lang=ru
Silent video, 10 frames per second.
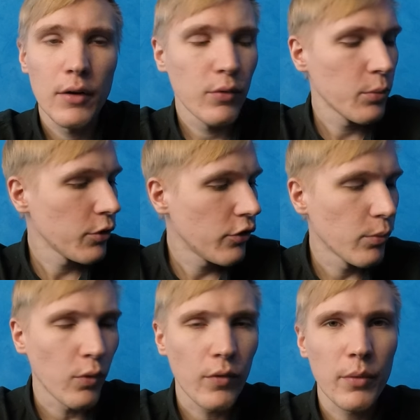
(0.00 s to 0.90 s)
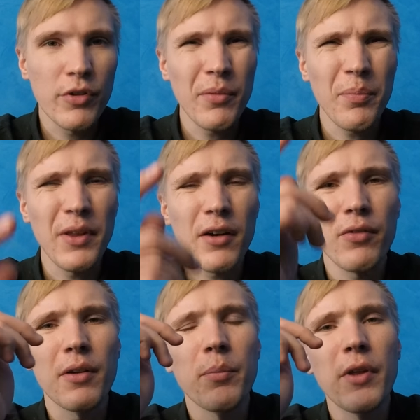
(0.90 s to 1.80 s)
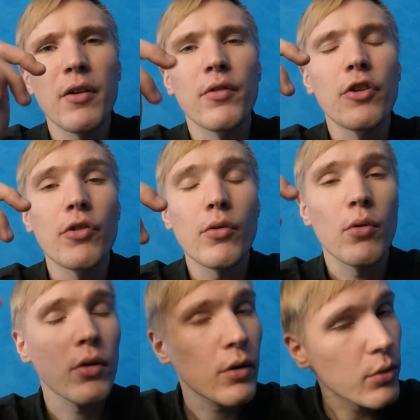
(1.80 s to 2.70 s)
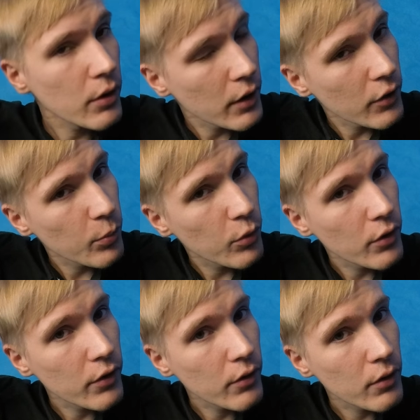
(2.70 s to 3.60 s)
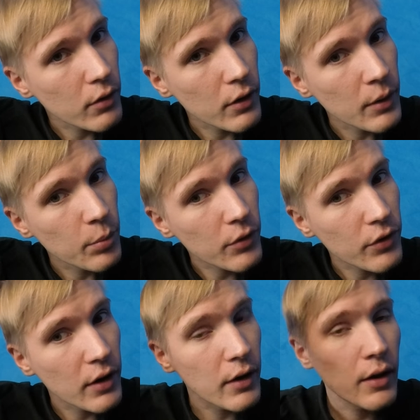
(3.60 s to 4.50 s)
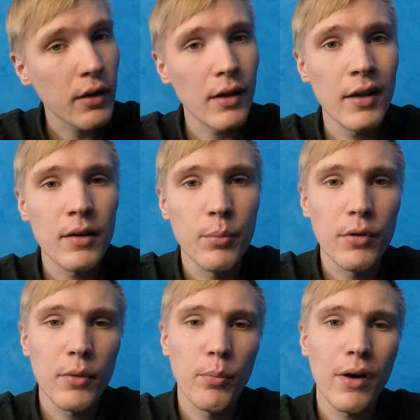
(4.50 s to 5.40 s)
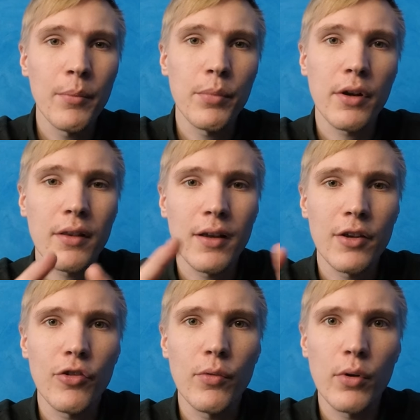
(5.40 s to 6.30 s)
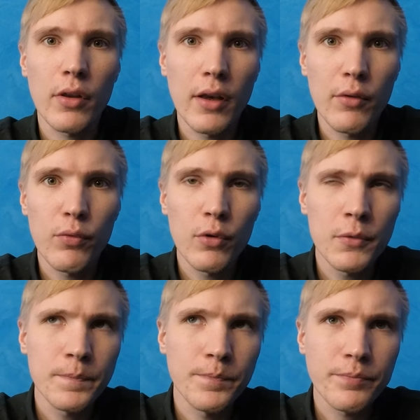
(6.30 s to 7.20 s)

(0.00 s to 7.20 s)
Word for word: Вот почему. Вообще первый, первый чехол, который я использовал, Apple оригинальный, был бампер на четвертый iPhone.